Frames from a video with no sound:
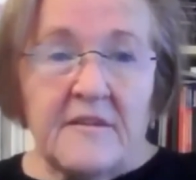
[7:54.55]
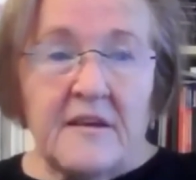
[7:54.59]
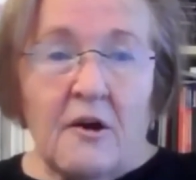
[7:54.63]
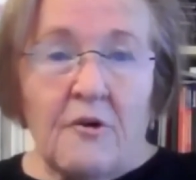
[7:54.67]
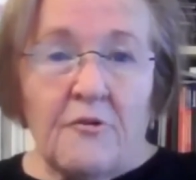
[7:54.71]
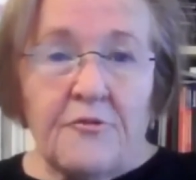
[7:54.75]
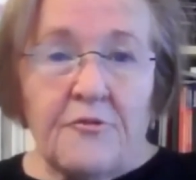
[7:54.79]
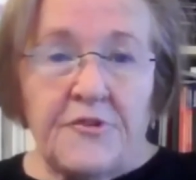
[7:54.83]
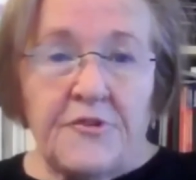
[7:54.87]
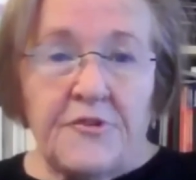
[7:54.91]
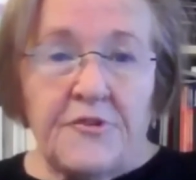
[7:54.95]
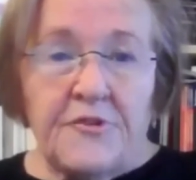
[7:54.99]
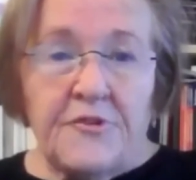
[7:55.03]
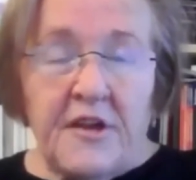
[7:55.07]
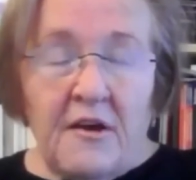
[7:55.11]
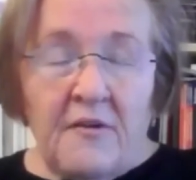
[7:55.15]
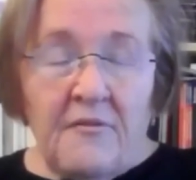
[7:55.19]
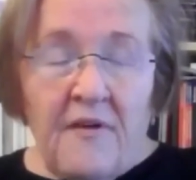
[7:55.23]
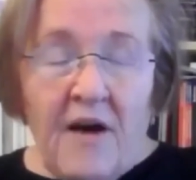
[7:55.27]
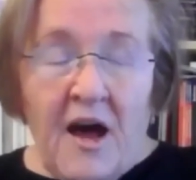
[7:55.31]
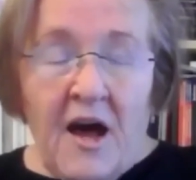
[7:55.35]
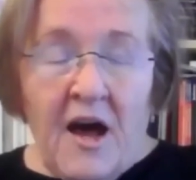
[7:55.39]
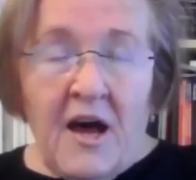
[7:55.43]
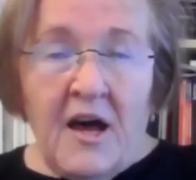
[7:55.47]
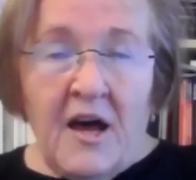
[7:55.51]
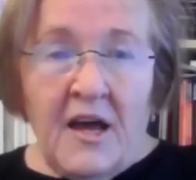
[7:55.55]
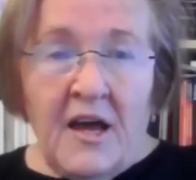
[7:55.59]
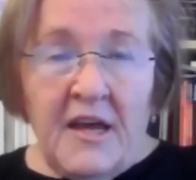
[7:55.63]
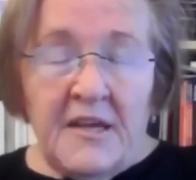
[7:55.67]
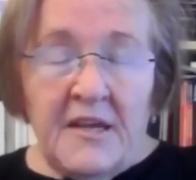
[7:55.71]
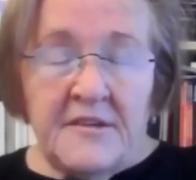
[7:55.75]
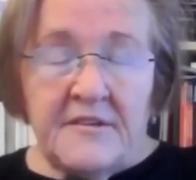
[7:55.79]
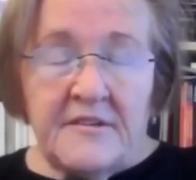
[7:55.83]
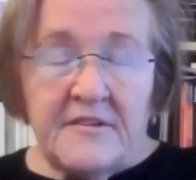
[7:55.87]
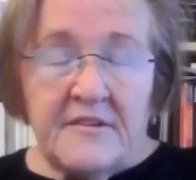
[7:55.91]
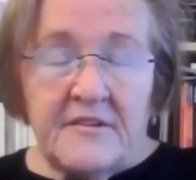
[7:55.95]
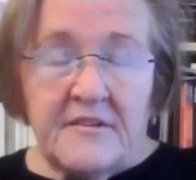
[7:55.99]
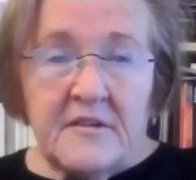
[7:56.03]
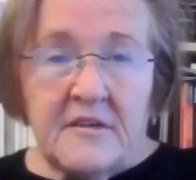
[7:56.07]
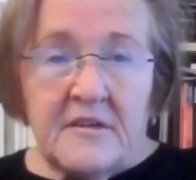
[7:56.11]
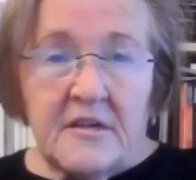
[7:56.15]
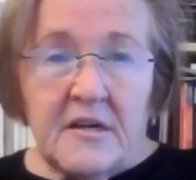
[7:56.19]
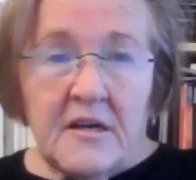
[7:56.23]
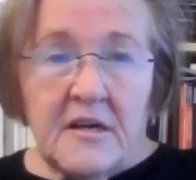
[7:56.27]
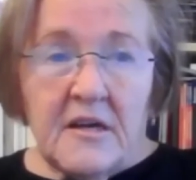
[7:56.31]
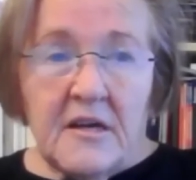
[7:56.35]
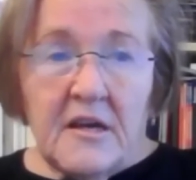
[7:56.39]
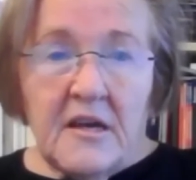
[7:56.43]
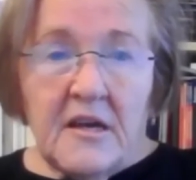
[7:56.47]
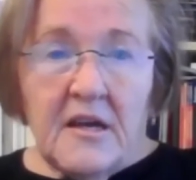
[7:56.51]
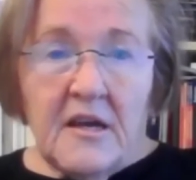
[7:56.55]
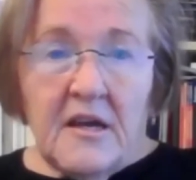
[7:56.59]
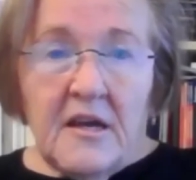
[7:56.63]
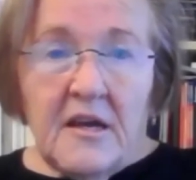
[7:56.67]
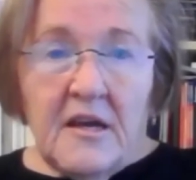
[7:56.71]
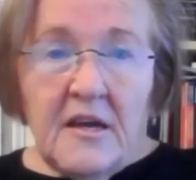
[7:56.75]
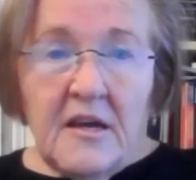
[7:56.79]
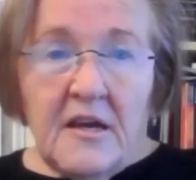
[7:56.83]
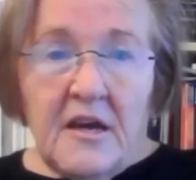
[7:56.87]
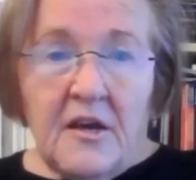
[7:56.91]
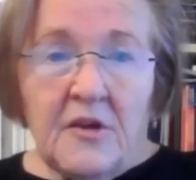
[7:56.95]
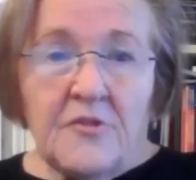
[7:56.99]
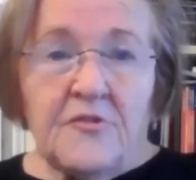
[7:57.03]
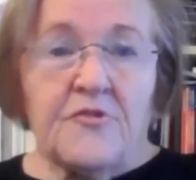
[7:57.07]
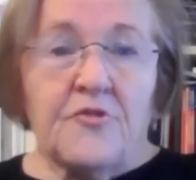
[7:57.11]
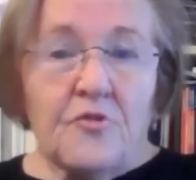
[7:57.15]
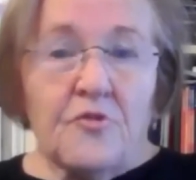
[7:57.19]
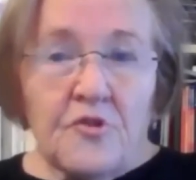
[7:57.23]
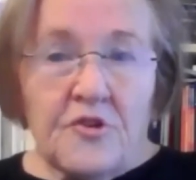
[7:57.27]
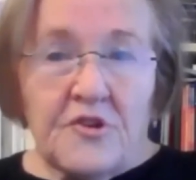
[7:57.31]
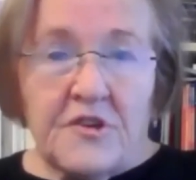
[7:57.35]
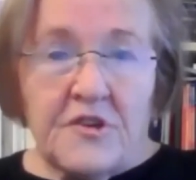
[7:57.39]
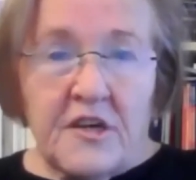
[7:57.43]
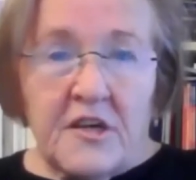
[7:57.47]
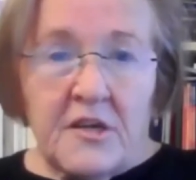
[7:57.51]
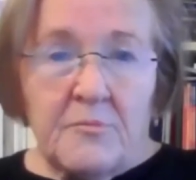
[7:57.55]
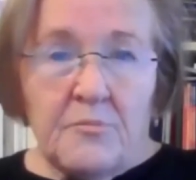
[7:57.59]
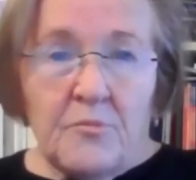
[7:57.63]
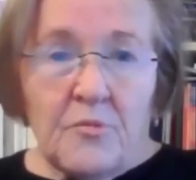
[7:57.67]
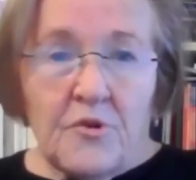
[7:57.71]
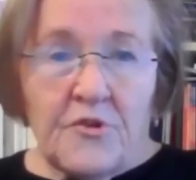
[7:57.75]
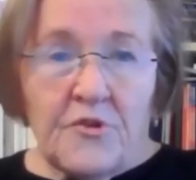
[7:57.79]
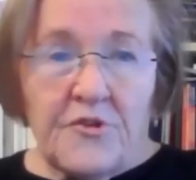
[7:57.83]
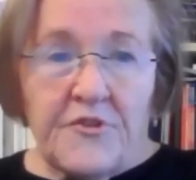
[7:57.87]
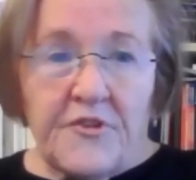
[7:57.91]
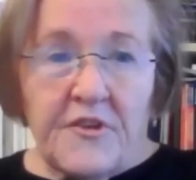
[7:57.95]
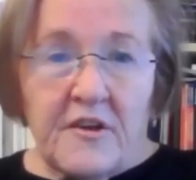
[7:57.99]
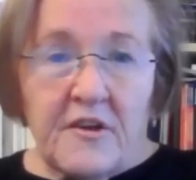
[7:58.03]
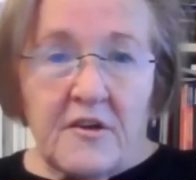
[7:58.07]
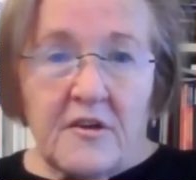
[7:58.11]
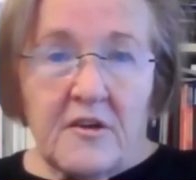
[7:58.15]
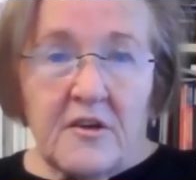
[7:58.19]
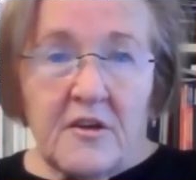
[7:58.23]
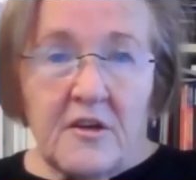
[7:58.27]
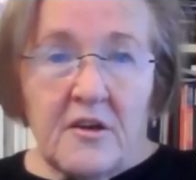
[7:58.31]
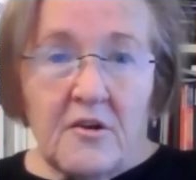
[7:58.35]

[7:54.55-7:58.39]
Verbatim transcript: auf der Wahrheit äh, zurücktreten musste.